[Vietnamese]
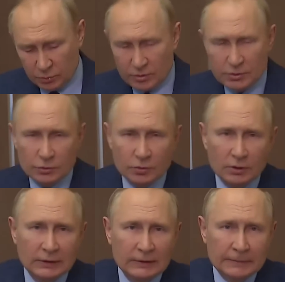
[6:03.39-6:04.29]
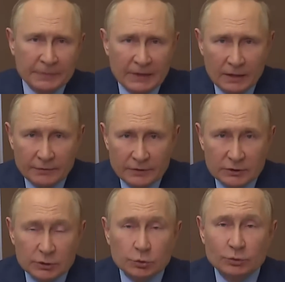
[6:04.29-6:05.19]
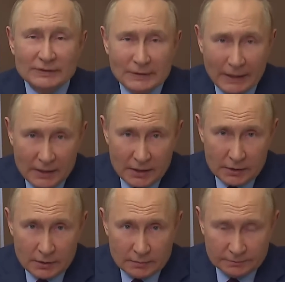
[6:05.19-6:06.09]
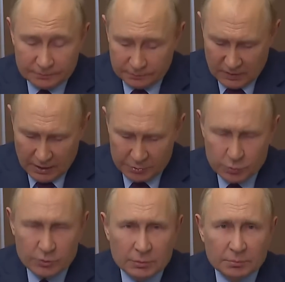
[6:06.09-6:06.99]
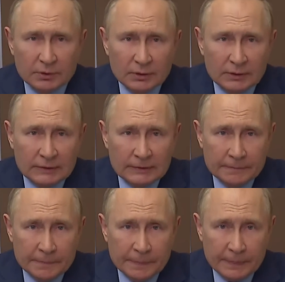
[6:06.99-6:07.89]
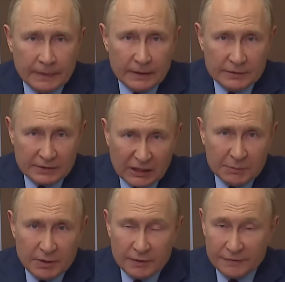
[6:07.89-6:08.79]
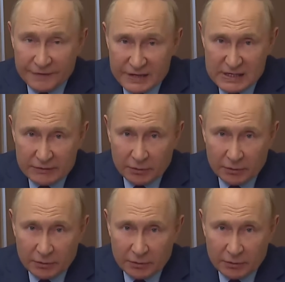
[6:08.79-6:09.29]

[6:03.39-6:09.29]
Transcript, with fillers: Các quy định tương tự được cung cấp để bỏ qua trác đòi hầu tòa, đào ngũ và từ chối tham gia chiến tranh.